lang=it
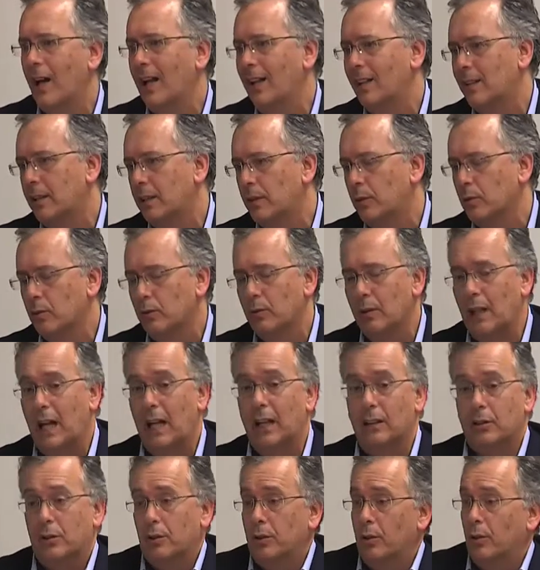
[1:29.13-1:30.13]
altri con un
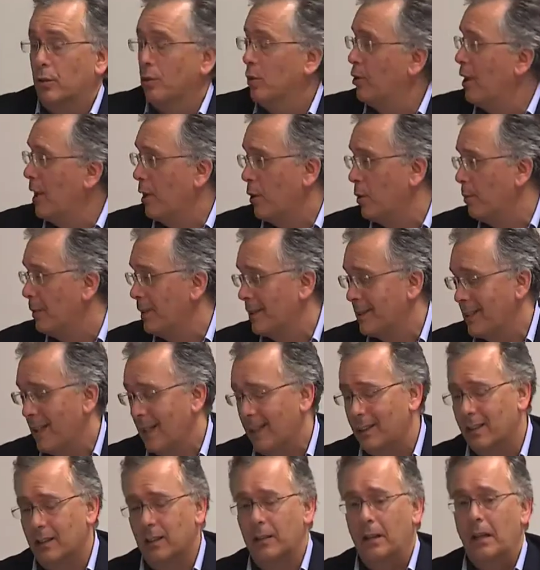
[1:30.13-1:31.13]
altro, io non ero
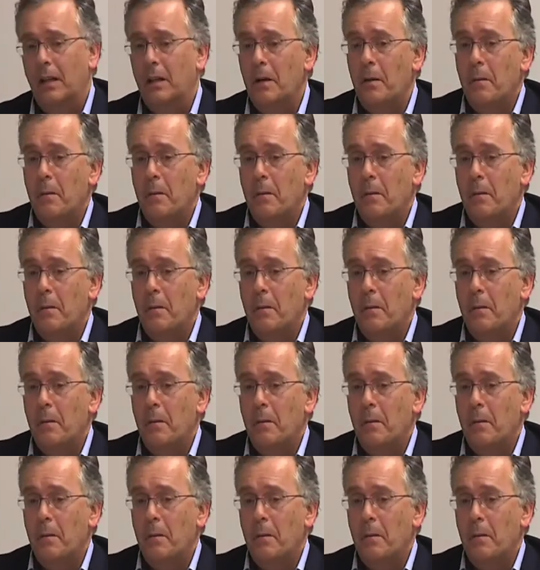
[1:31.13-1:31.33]
presente,